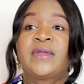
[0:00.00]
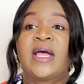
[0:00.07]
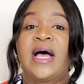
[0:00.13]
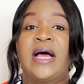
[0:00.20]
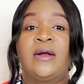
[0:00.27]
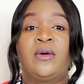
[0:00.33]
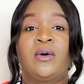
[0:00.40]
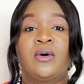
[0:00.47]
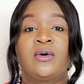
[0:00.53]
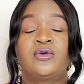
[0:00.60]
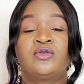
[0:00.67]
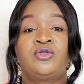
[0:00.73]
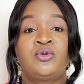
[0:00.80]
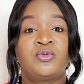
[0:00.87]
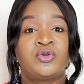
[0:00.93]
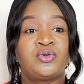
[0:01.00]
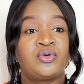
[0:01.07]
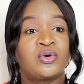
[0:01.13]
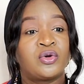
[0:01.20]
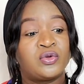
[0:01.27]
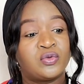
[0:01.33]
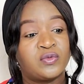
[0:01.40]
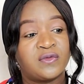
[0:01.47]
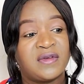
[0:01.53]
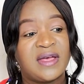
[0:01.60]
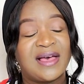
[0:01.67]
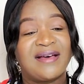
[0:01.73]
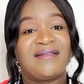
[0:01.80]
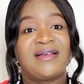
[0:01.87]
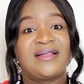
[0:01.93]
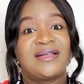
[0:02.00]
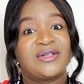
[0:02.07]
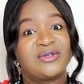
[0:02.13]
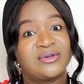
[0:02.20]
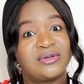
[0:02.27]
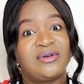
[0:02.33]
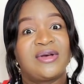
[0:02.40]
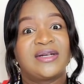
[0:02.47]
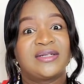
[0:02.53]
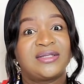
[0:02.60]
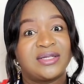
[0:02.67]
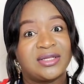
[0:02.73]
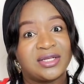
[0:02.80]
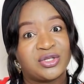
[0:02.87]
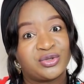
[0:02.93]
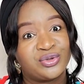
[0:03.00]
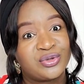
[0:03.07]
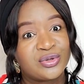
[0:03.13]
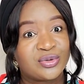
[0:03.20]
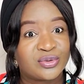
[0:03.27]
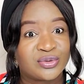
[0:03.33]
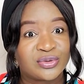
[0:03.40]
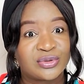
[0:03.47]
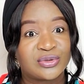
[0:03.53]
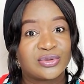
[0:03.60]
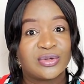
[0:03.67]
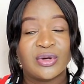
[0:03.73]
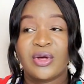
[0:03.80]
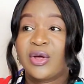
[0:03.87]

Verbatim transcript: Alors, je me suis retrouvée avec des gens qui ont acheté des choses.